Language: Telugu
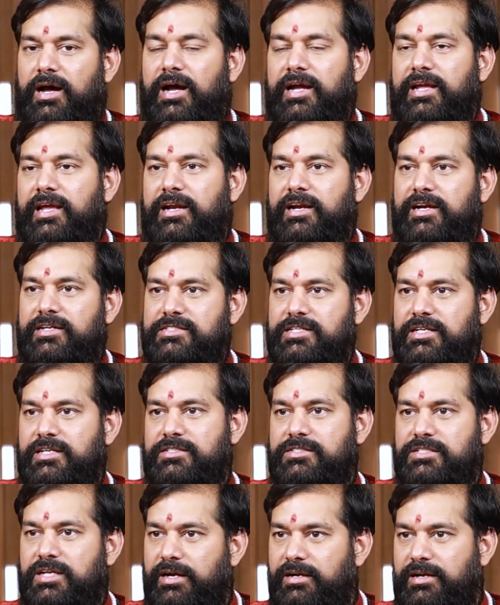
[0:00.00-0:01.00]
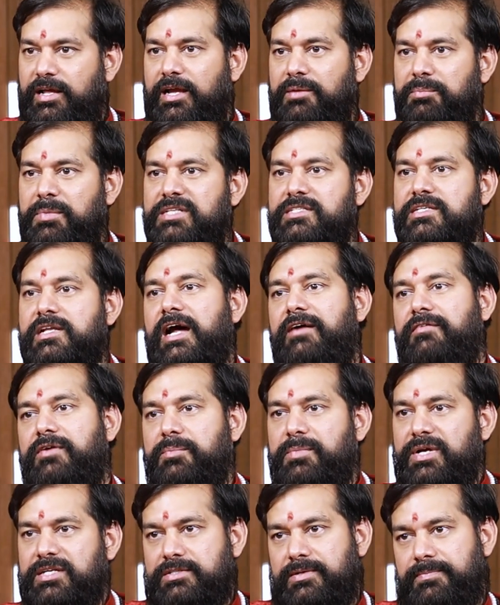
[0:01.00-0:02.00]
ఆ ఎనర్జీ ఇచ్చే టైమే
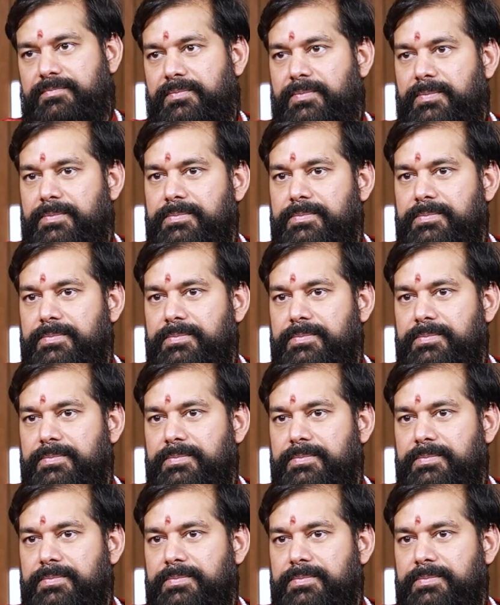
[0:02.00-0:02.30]
శ్రావణ మాసం